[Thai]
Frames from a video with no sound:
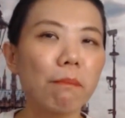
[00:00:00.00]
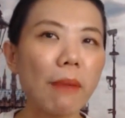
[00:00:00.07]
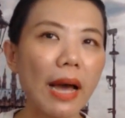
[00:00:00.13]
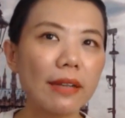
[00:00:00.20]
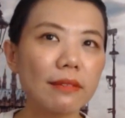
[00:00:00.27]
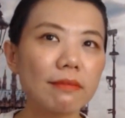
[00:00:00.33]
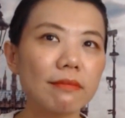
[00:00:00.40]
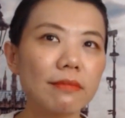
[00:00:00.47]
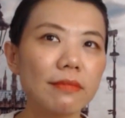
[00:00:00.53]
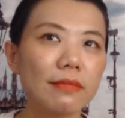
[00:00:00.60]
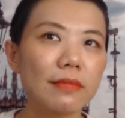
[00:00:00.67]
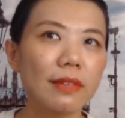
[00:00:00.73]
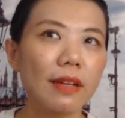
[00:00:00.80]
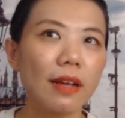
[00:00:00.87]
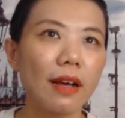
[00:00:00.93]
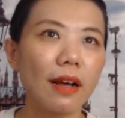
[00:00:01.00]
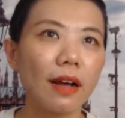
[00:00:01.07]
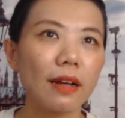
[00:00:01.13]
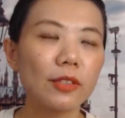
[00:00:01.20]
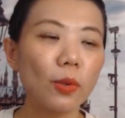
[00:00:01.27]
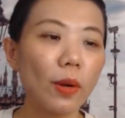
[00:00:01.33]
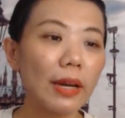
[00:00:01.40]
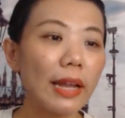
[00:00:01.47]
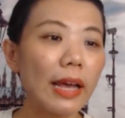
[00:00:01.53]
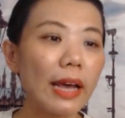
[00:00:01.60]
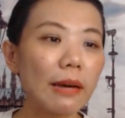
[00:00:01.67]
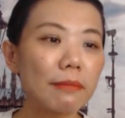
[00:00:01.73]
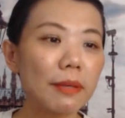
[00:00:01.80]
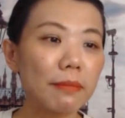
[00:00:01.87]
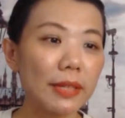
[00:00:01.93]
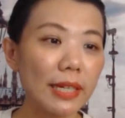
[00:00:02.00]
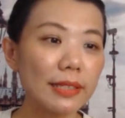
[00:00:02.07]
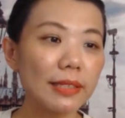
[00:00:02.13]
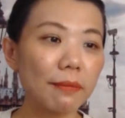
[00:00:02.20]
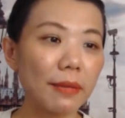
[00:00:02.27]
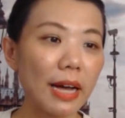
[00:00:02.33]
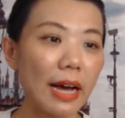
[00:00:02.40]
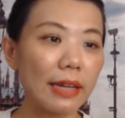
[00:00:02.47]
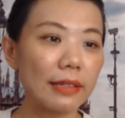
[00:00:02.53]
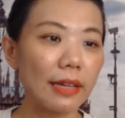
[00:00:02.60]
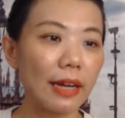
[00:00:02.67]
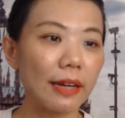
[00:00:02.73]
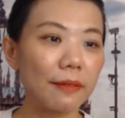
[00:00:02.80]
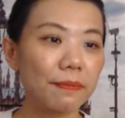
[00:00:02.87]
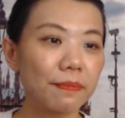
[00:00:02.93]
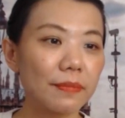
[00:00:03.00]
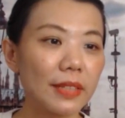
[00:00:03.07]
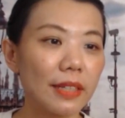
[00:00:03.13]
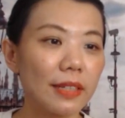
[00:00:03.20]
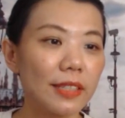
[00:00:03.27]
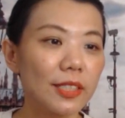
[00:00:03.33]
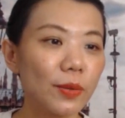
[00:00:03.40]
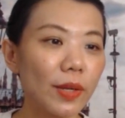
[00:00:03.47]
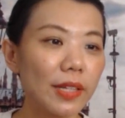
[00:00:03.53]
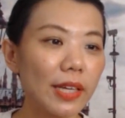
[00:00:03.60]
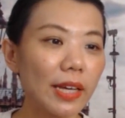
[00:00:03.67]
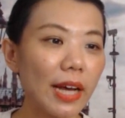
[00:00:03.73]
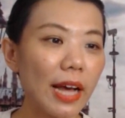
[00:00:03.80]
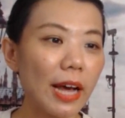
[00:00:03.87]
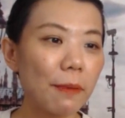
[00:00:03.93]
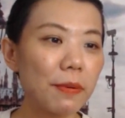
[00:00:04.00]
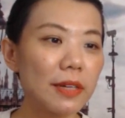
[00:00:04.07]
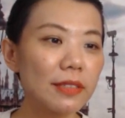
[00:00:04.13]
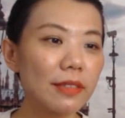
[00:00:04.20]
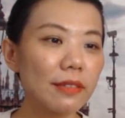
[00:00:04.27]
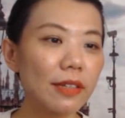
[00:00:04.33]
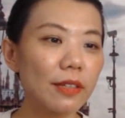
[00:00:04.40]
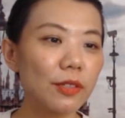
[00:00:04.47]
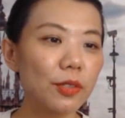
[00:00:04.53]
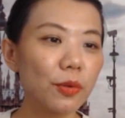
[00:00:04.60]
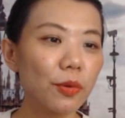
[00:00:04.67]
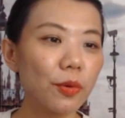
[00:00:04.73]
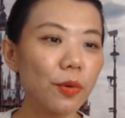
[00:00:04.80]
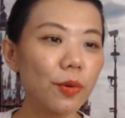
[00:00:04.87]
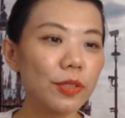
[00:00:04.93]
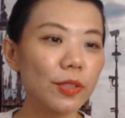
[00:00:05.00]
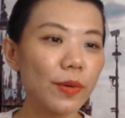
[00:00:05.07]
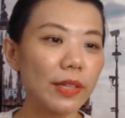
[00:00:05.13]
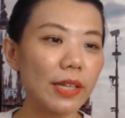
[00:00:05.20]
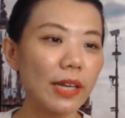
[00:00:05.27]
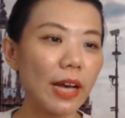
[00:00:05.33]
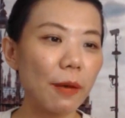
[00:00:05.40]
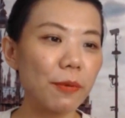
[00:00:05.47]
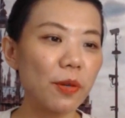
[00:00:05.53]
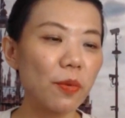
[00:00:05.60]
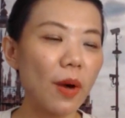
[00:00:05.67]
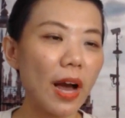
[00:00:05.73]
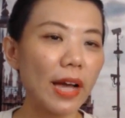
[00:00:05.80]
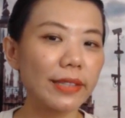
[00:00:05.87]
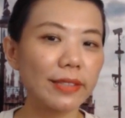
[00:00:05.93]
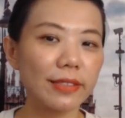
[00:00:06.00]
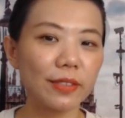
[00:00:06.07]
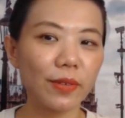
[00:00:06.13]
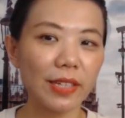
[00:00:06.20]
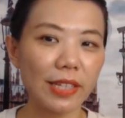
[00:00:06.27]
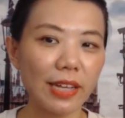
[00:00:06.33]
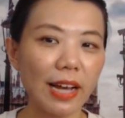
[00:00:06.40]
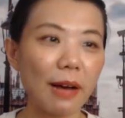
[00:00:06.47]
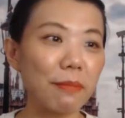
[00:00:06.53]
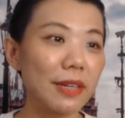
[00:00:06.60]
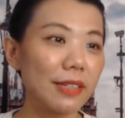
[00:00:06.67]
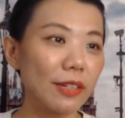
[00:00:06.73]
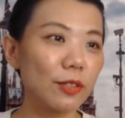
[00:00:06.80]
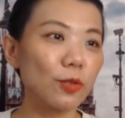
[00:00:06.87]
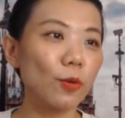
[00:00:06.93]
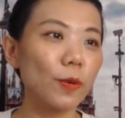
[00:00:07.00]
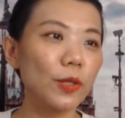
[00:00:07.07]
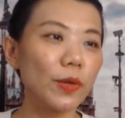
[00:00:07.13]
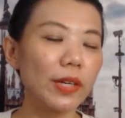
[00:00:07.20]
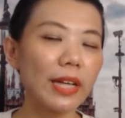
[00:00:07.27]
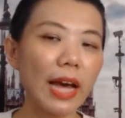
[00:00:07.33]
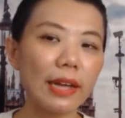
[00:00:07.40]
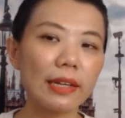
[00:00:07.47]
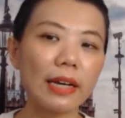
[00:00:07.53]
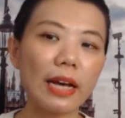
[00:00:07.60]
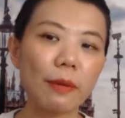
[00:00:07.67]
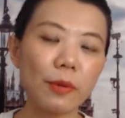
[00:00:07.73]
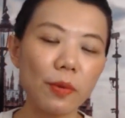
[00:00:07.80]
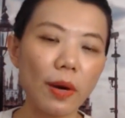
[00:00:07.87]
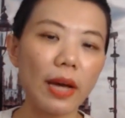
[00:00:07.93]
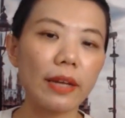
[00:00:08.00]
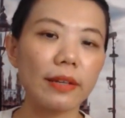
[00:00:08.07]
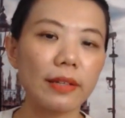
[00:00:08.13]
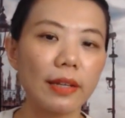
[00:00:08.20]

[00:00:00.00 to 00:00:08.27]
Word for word: มันตัวเลขมันไม่ได้สำคัญค่ะสวัสดีค่ะเพิ่งจะเรียนรู้สวัสดีค่ะพี่วันสวัสดีค่ะมาเรียนรู้ไปด้วยกันนะคะพี่วัน